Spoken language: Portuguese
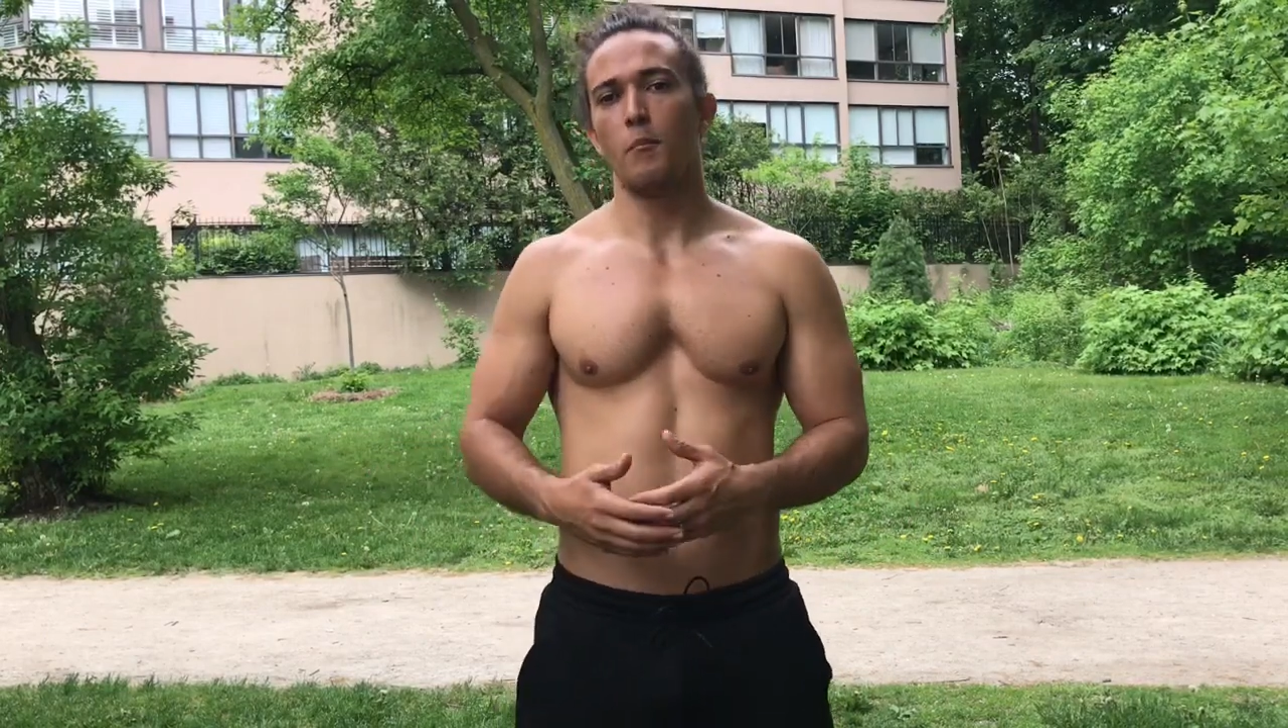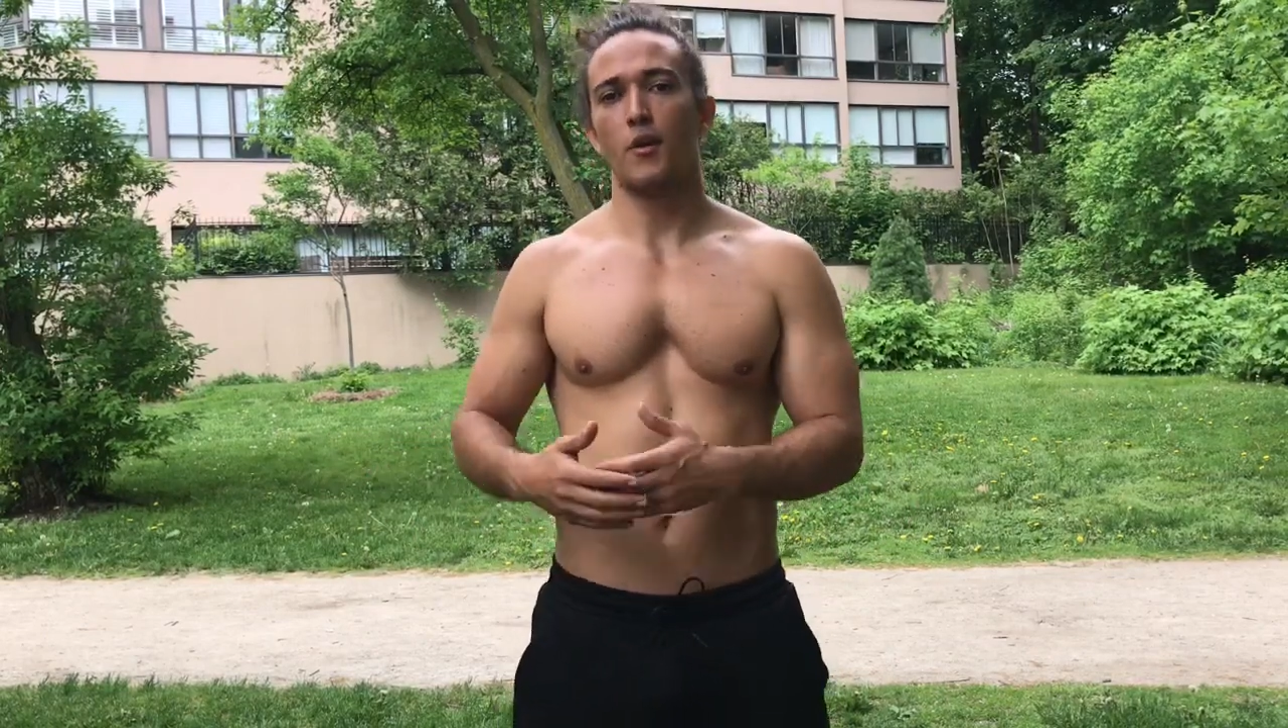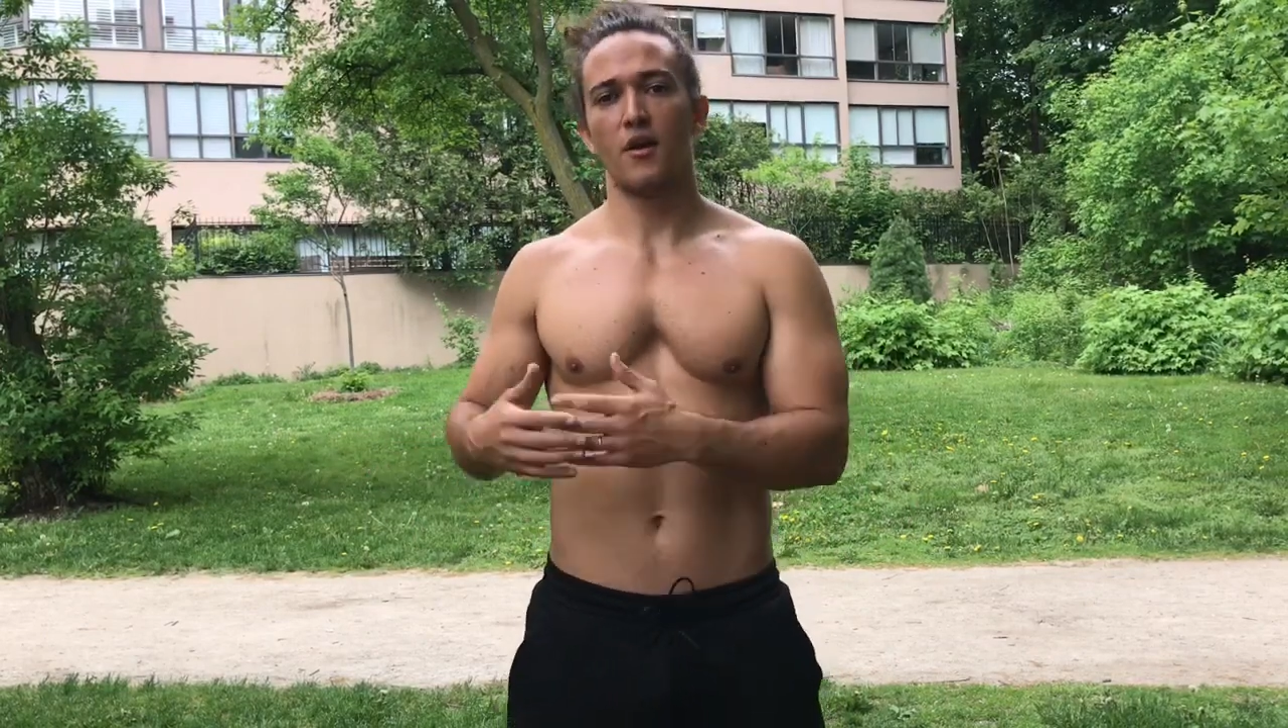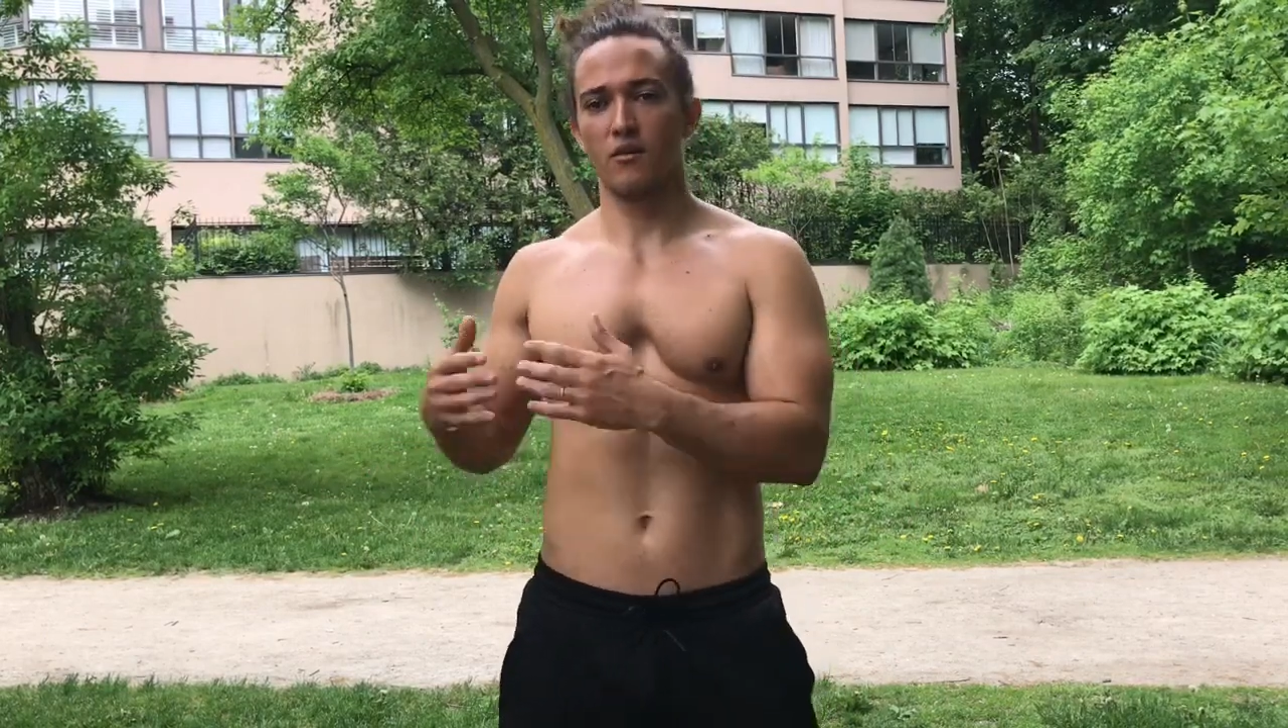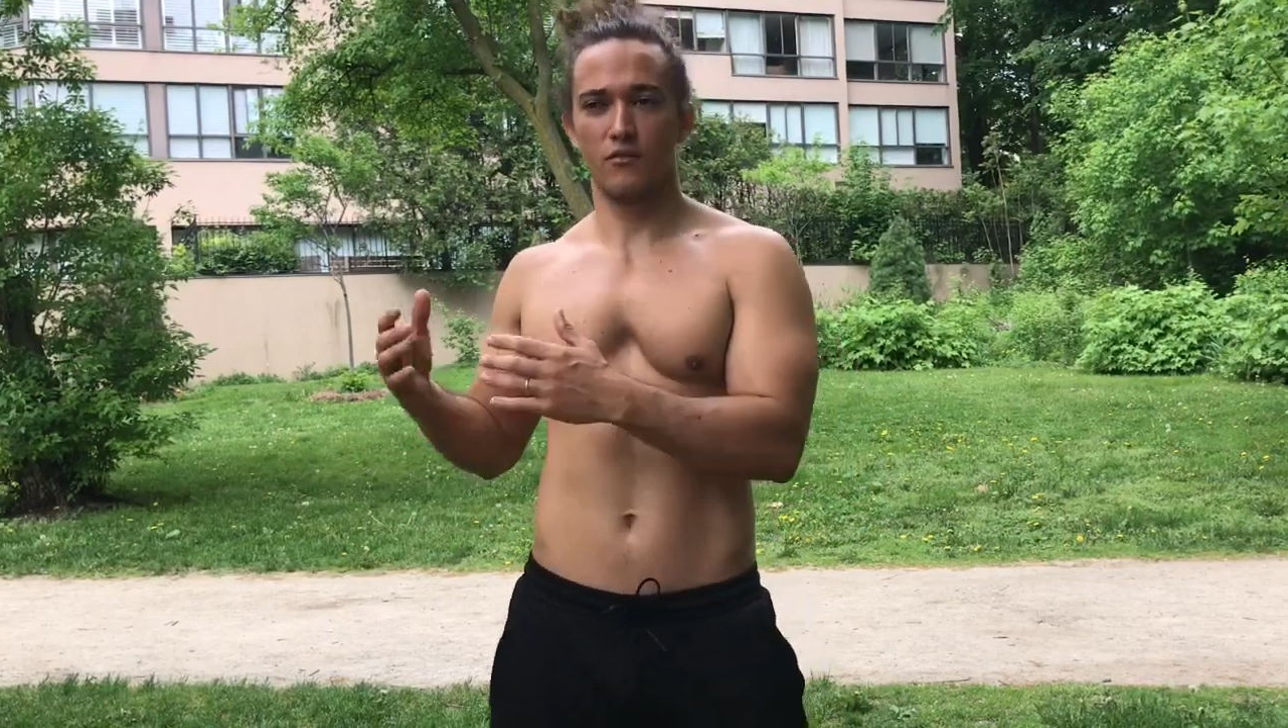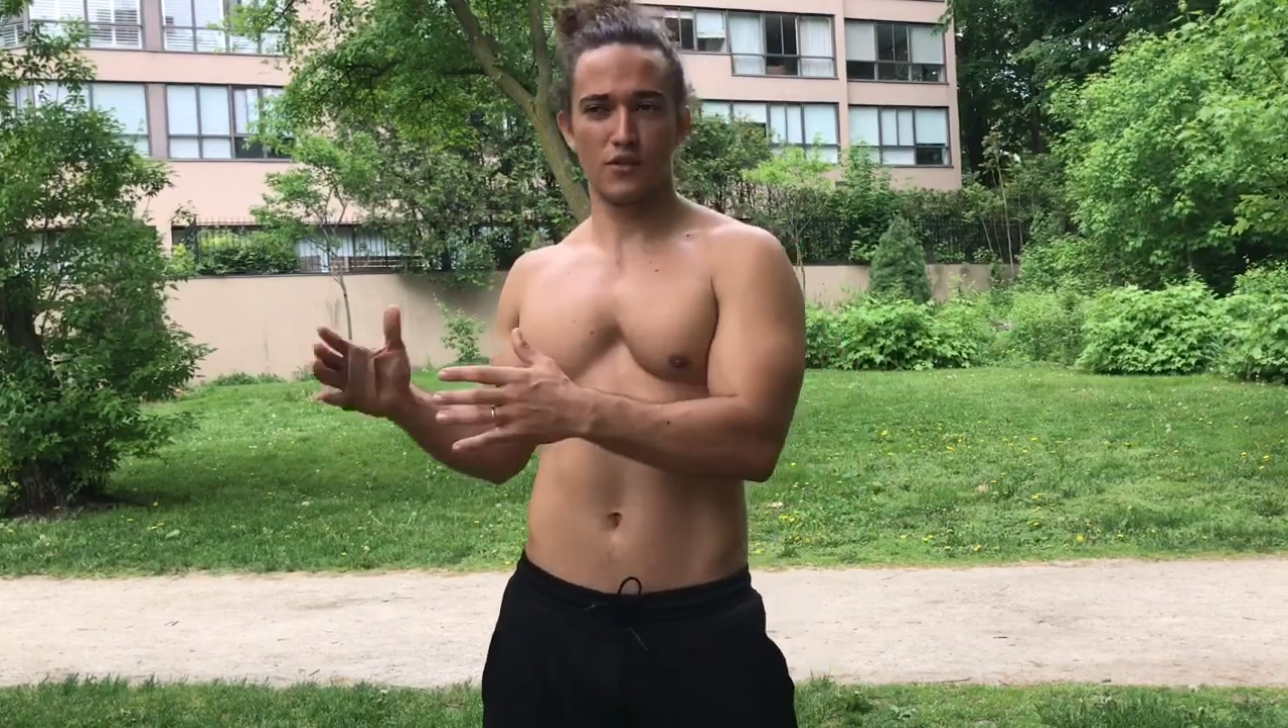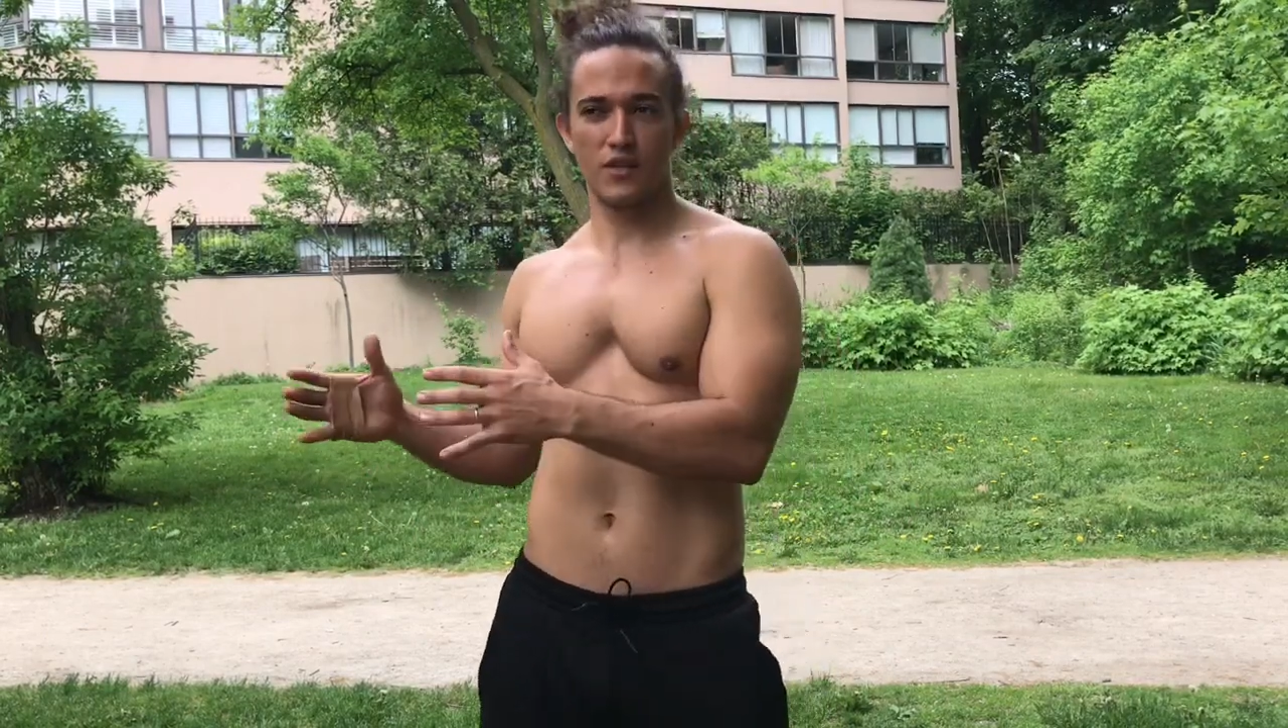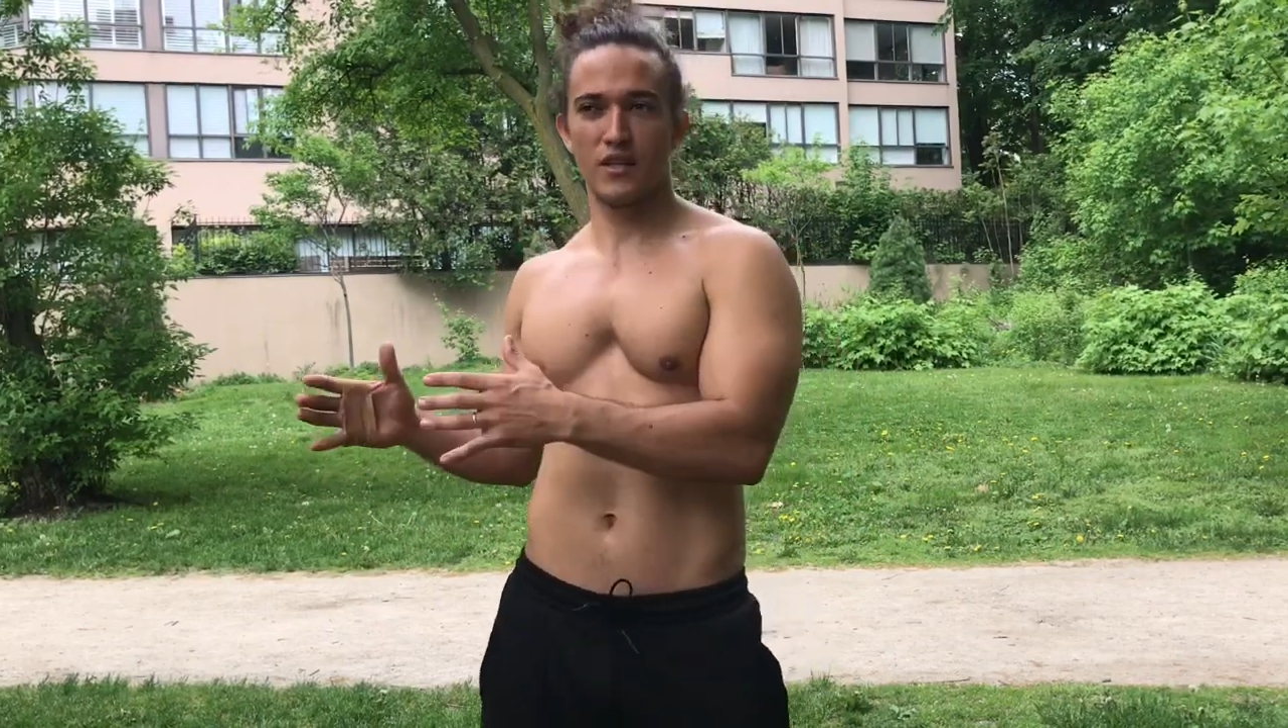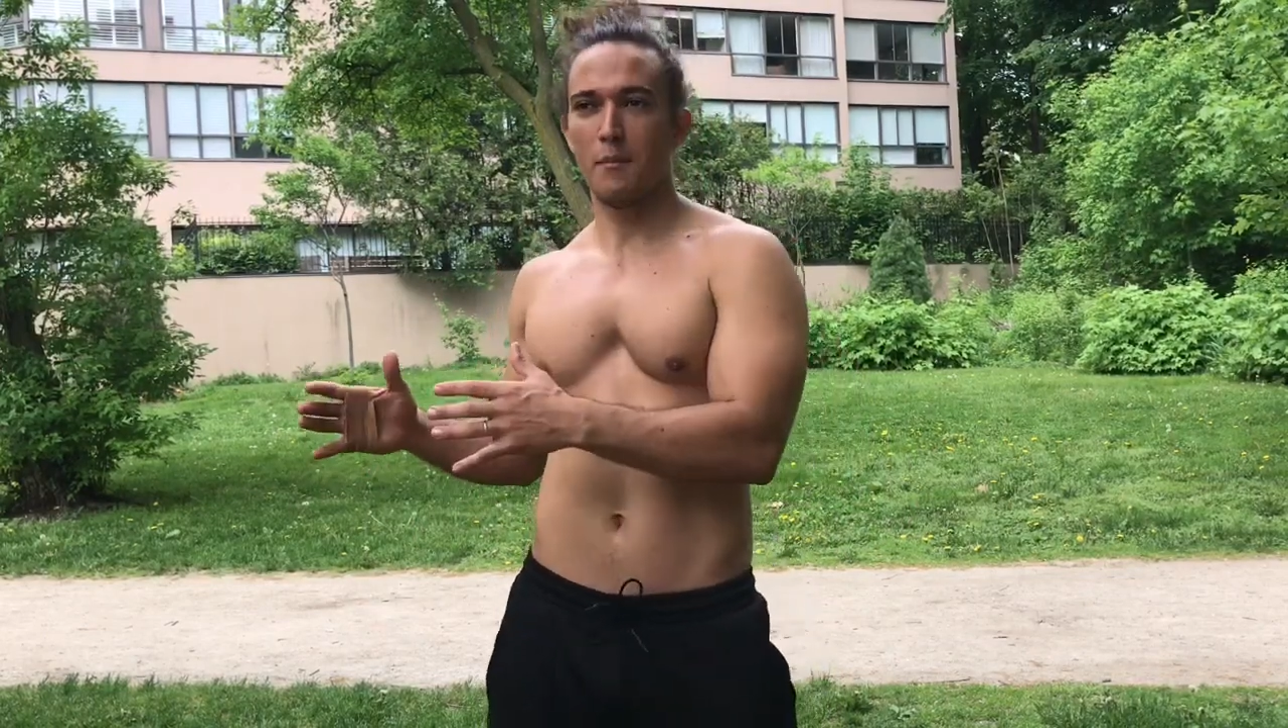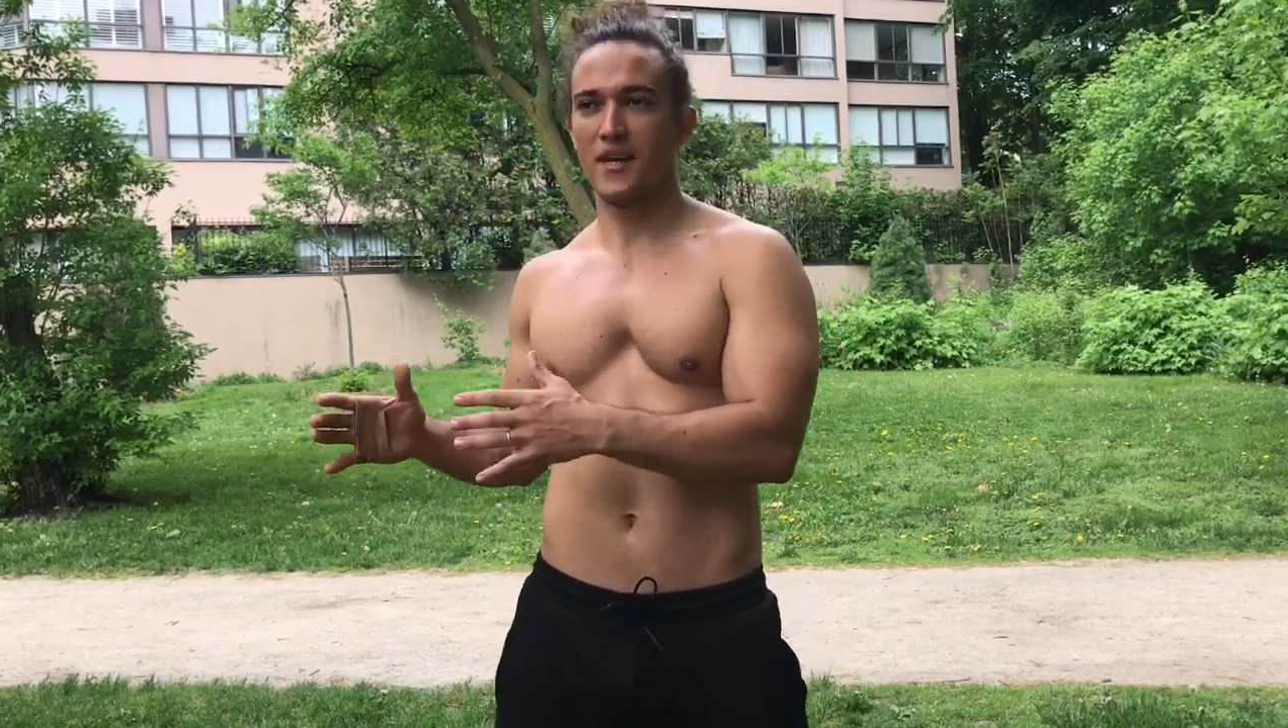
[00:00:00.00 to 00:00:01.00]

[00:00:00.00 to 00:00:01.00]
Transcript: Porém, quando você está